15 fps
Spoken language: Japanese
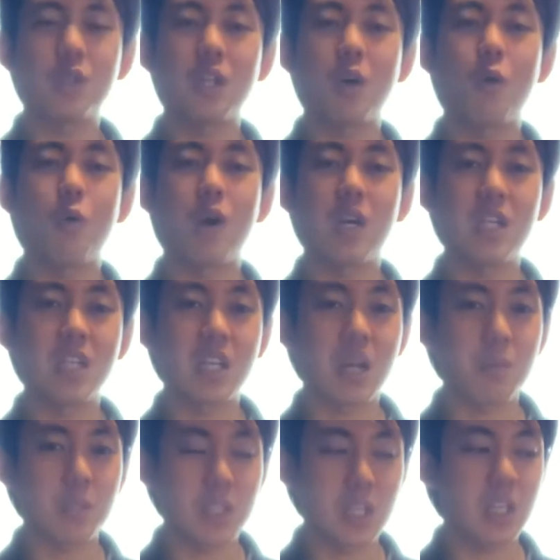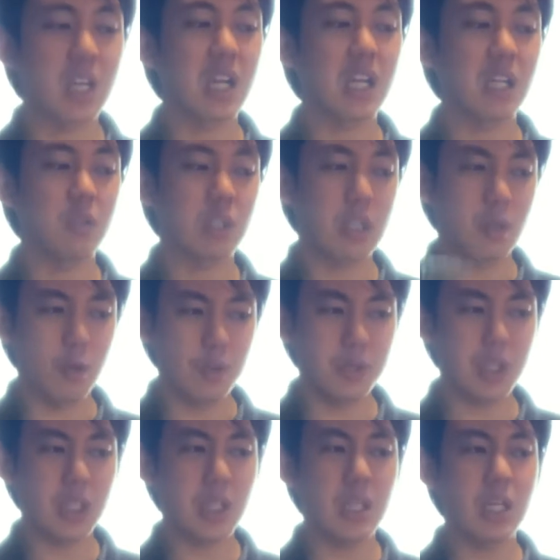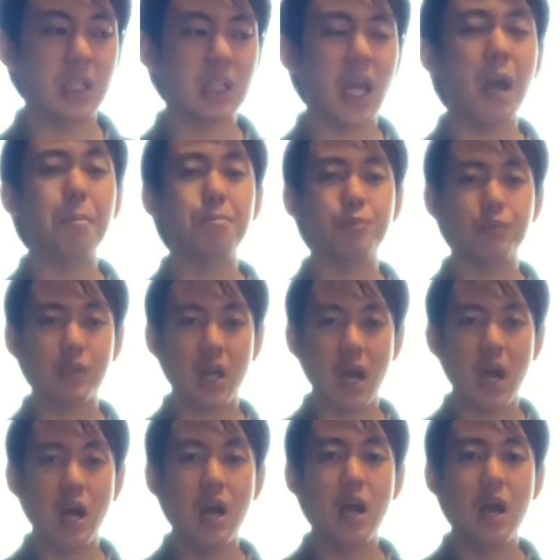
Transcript: た方がいいかもしれないけど、基本的にはタップか、